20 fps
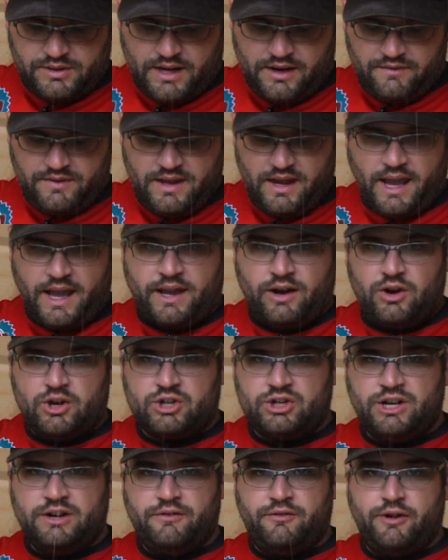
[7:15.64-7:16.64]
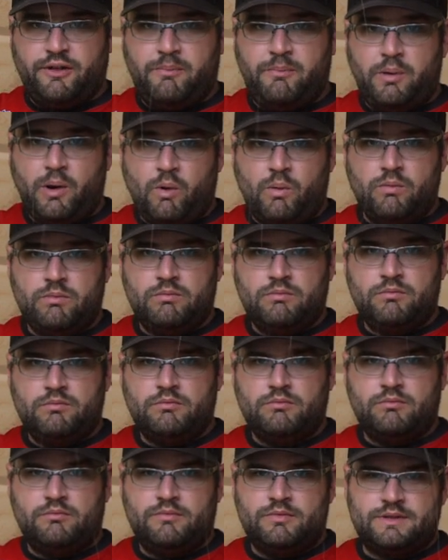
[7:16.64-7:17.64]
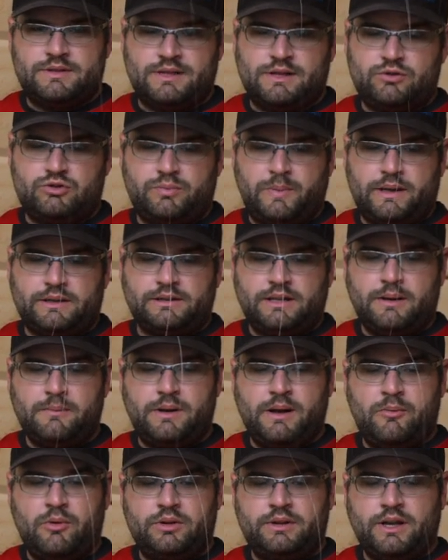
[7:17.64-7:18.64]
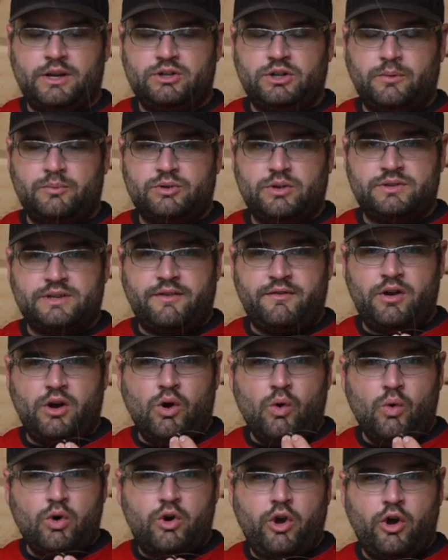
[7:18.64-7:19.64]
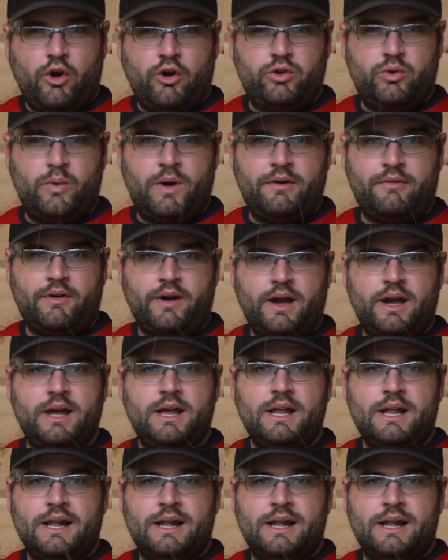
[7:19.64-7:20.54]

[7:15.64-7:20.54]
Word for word: allez venir accrocher votre plomb c'est super simple, le montage drop shot. Vous n'avez aucun nœud à faire.